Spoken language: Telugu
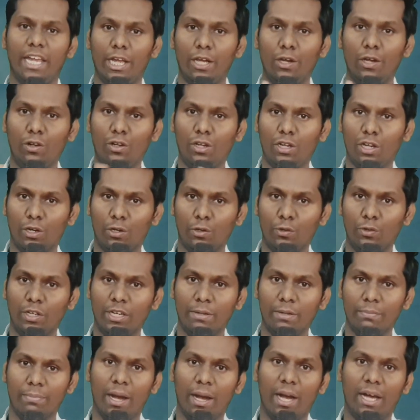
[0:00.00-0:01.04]
ఏ ఒక్కరూ
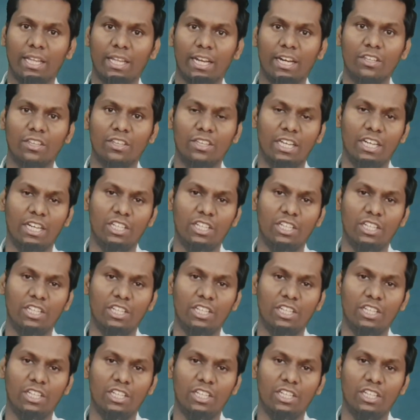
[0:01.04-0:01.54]
నీ బాధలను